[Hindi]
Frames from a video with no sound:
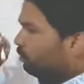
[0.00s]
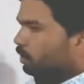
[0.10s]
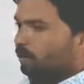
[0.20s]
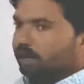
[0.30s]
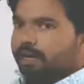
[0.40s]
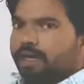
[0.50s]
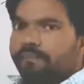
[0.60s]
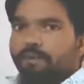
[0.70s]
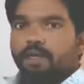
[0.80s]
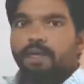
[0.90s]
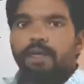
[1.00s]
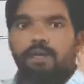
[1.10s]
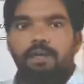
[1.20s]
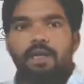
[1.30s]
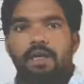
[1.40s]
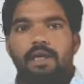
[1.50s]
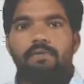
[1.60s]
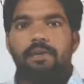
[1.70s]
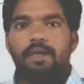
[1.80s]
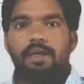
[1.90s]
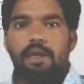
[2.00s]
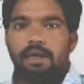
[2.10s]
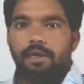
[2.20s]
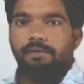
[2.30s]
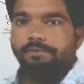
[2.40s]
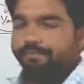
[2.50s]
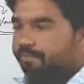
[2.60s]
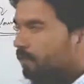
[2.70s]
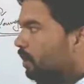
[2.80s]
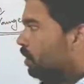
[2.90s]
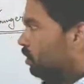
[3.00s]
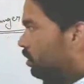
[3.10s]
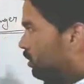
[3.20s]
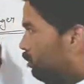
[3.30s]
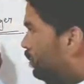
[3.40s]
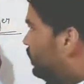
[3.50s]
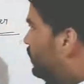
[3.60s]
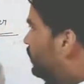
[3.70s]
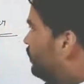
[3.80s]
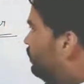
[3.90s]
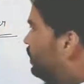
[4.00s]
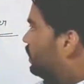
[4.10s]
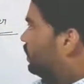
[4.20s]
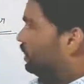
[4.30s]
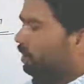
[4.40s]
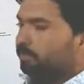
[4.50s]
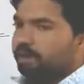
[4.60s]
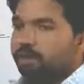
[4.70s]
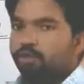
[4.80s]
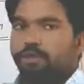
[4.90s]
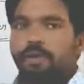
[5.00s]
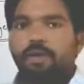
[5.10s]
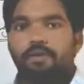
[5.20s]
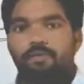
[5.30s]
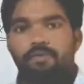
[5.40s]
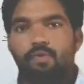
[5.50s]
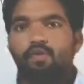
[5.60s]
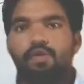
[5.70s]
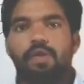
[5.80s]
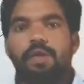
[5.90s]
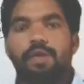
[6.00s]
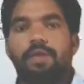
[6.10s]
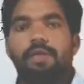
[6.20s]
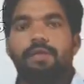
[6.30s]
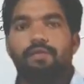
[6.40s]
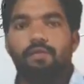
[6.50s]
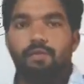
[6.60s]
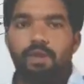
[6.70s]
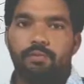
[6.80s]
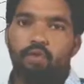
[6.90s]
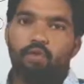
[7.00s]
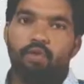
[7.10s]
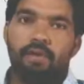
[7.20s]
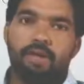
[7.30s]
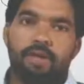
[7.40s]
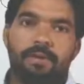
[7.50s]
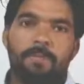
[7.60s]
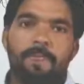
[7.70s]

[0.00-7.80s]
ये बोलते हैं कि आपके एल्डर ब्रदर कहाँ हैं तो ये बोलते हैं कि मेरे एल्डर ब्रदर जो है वो गुजर गए हैं उनकी मौत हो गई है